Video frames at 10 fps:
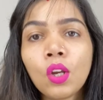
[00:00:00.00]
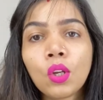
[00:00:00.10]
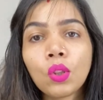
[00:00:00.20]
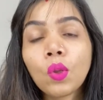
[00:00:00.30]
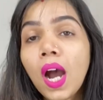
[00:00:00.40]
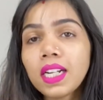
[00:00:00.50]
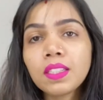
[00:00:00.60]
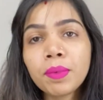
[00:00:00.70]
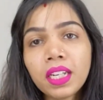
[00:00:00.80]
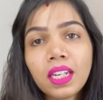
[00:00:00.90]
तो आज
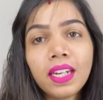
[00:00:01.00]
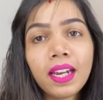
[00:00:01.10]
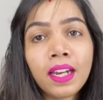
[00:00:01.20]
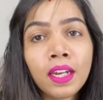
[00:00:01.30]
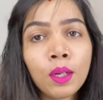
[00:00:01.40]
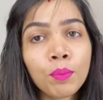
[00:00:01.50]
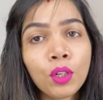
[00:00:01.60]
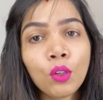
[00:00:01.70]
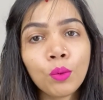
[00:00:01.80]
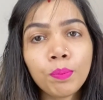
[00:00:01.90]
मैंने किया है अपने
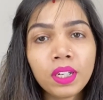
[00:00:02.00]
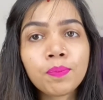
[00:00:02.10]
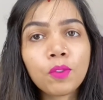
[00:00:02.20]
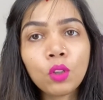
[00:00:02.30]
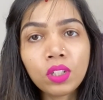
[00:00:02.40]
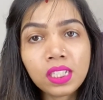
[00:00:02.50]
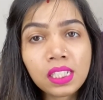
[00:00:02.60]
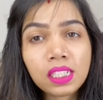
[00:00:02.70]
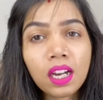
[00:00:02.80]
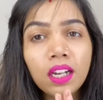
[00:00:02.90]
ऊपर लोटस
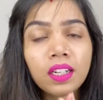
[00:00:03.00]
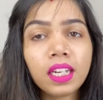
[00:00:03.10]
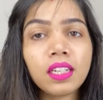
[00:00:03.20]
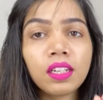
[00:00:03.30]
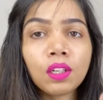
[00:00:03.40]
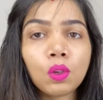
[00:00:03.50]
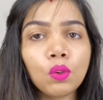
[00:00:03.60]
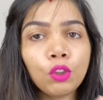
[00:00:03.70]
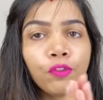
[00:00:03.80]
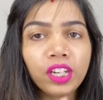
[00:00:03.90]
का रेडियंट
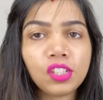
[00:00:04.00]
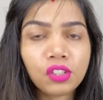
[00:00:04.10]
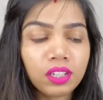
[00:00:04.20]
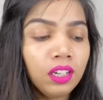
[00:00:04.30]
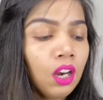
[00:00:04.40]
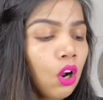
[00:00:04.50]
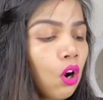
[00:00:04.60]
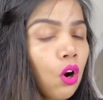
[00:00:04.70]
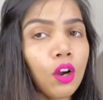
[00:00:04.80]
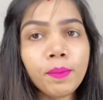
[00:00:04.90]
गोल्ड फेशियल
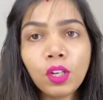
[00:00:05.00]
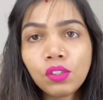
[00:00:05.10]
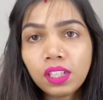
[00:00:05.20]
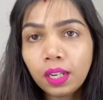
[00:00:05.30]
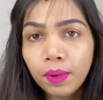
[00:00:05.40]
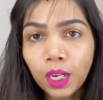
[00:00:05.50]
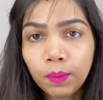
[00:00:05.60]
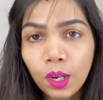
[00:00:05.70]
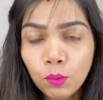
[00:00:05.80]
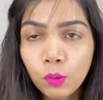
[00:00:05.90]
और मैं उसी के बारे में
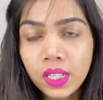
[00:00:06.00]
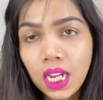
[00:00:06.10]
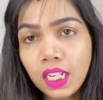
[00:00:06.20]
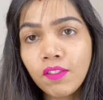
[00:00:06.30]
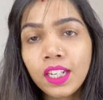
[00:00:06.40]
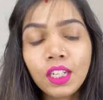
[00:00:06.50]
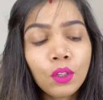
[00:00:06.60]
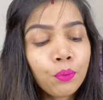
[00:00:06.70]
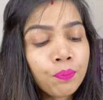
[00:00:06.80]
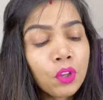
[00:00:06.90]
आपको बताने वाली
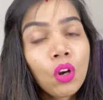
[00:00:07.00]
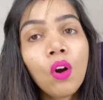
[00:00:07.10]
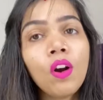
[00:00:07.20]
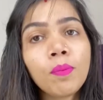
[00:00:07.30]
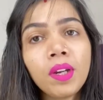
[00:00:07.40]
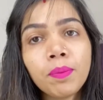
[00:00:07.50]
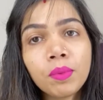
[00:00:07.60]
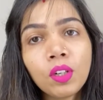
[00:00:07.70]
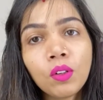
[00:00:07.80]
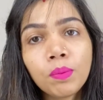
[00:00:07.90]
हूँ और मैं अपने
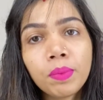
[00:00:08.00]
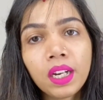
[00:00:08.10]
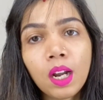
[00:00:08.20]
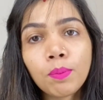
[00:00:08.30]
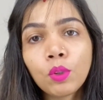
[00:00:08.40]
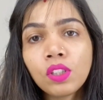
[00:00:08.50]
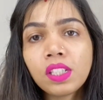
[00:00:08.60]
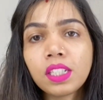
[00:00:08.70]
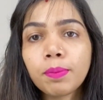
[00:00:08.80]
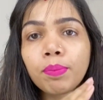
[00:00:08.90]
ऊपर आपको
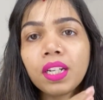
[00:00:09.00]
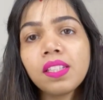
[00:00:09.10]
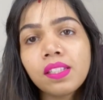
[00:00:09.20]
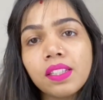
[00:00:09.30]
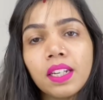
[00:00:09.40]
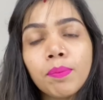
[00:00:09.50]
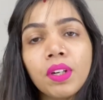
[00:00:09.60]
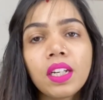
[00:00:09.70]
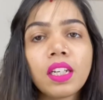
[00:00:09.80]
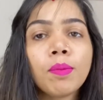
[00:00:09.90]
स्टेप बाय स्टेप
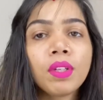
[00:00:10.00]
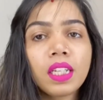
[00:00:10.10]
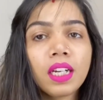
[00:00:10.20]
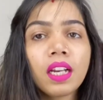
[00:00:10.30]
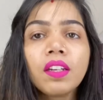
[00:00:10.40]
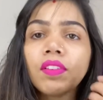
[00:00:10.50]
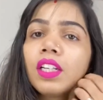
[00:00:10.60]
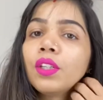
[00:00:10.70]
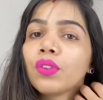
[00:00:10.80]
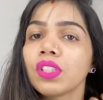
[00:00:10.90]
करके भी दिखाने वाली
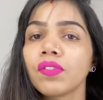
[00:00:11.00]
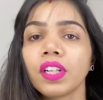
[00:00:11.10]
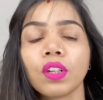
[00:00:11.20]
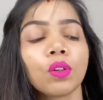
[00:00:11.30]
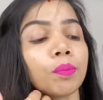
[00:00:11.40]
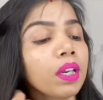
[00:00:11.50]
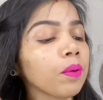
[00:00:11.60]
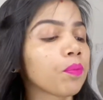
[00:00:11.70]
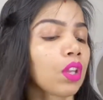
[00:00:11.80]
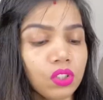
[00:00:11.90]
हूँ इस वीडियो में
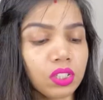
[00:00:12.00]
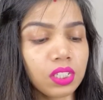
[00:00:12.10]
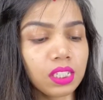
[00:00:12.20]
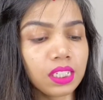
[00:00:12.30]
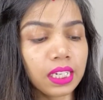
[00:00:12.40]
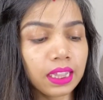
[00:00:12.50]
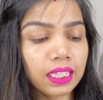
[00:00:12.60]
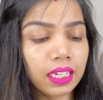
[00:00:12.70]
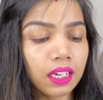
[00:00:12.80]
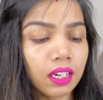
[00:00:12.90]
चलते
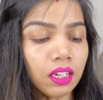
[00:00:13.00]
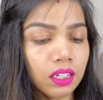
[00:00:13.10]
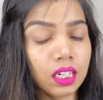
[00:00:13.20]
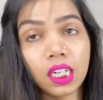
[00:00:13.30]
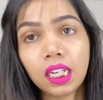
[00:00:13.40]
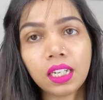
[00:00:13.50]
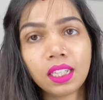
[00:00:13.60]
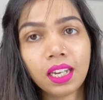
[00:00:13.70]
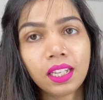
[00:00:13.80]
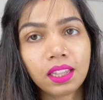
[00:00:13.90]
हैं करके
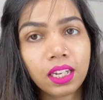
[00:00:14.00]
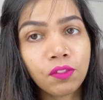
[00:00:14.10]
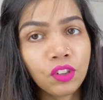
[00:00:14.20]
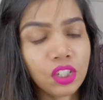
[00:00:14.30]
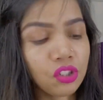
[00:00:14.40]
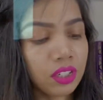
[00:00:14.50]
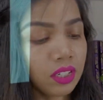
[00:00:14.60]
देखते हैं फेशियल